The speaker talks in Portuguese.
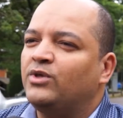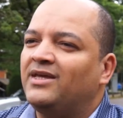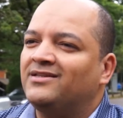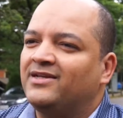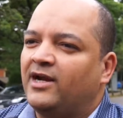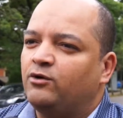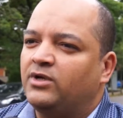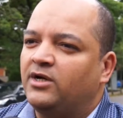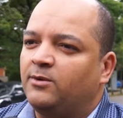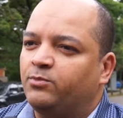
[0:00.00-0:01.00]
logo que
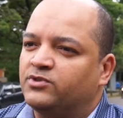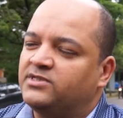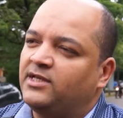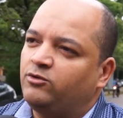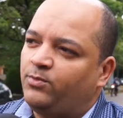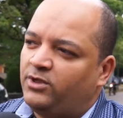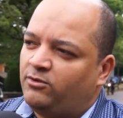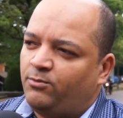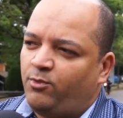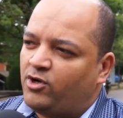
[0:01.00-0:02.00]
entrar no campus, sendo
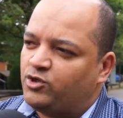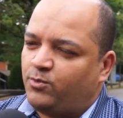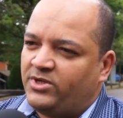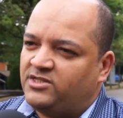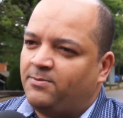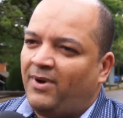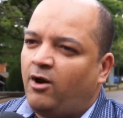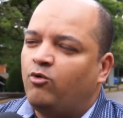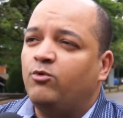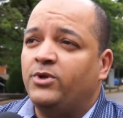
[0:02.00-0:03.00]
pelo pórtico
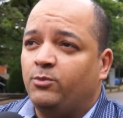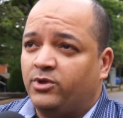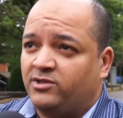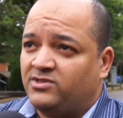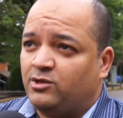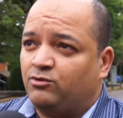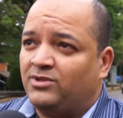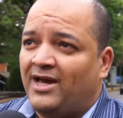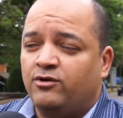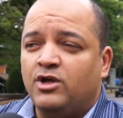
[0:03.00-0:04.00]
principal ou pelo portão
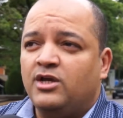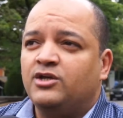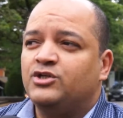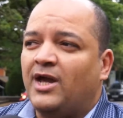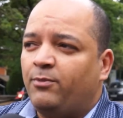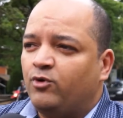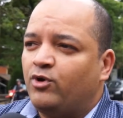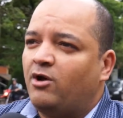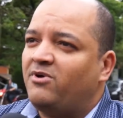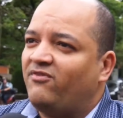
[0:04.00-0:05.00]
secundário, já
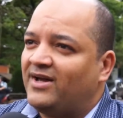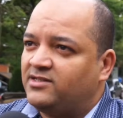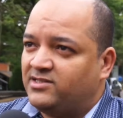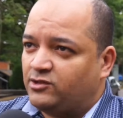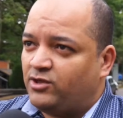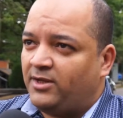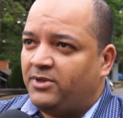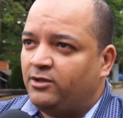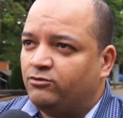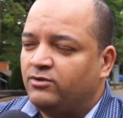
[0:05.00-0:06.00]
procurar uma vaga de
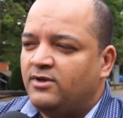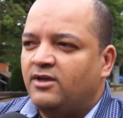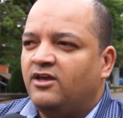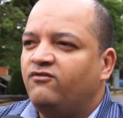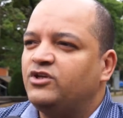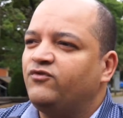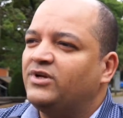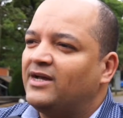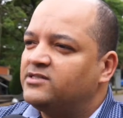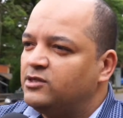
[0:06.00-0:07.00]
estacionamento.
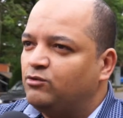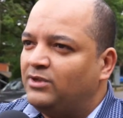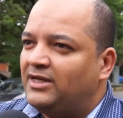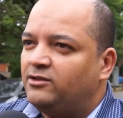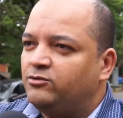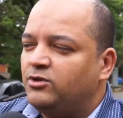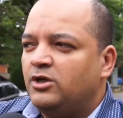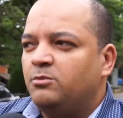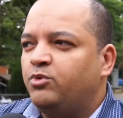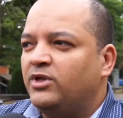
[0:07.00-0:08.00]
Evite ficar
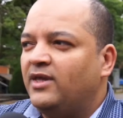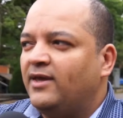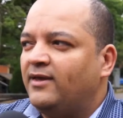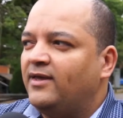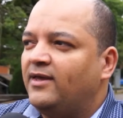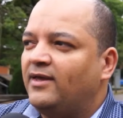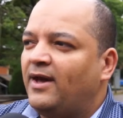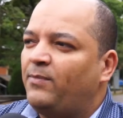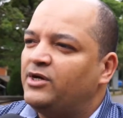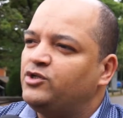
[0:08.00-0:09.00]
circulando, porque
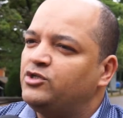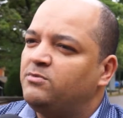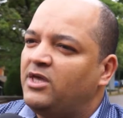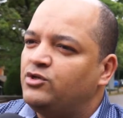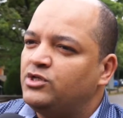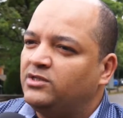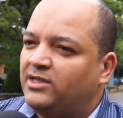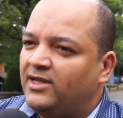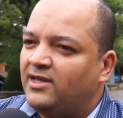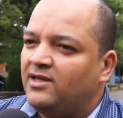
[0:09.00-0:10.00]
é, a partir de
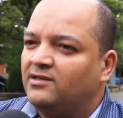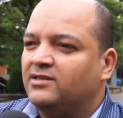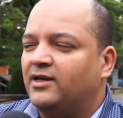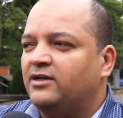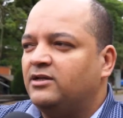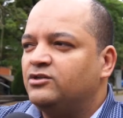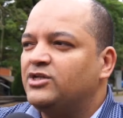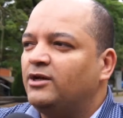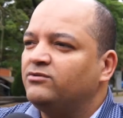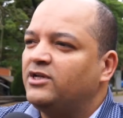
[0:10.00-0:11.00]
meio-dia e 30
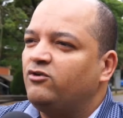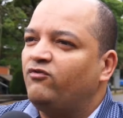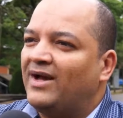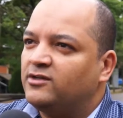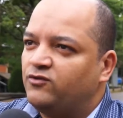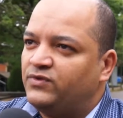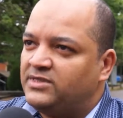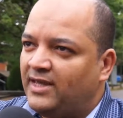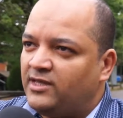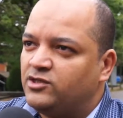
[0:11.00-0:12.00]
já não terão vagas
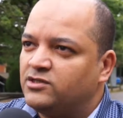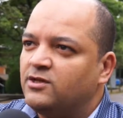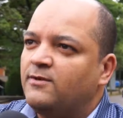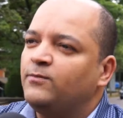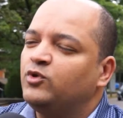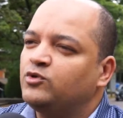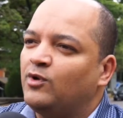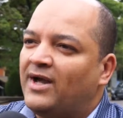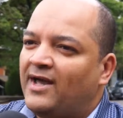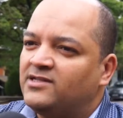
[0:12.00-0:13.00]
suficientes
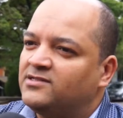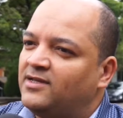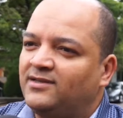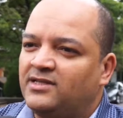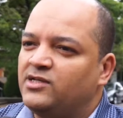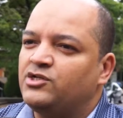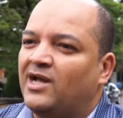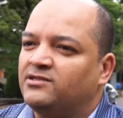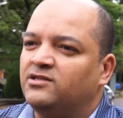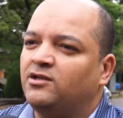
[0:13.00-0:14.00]
nos locais é,
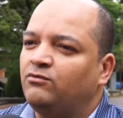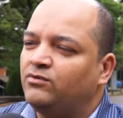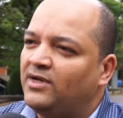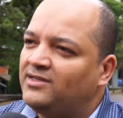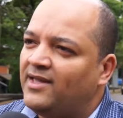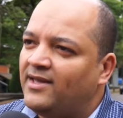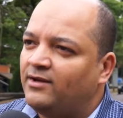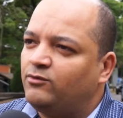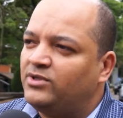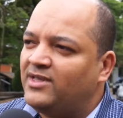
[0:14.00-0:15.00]
desejados. Então,
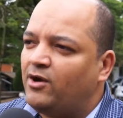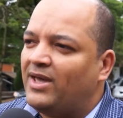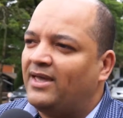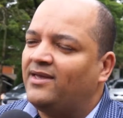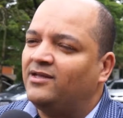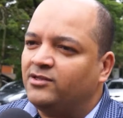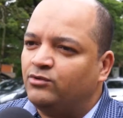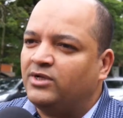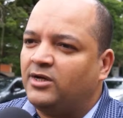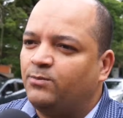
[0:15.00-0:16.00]
ideia, o ideal é,
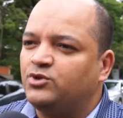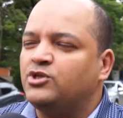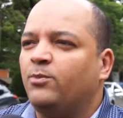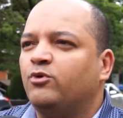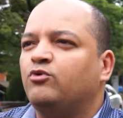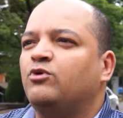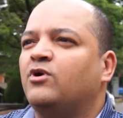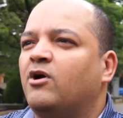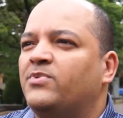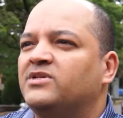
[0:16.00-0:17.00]
entra no campus e já
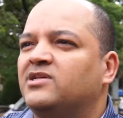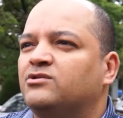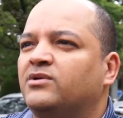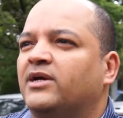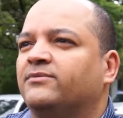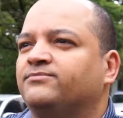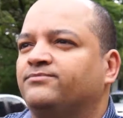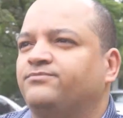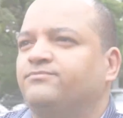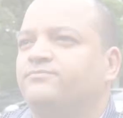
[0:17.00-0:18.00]
procura um local para estacionar.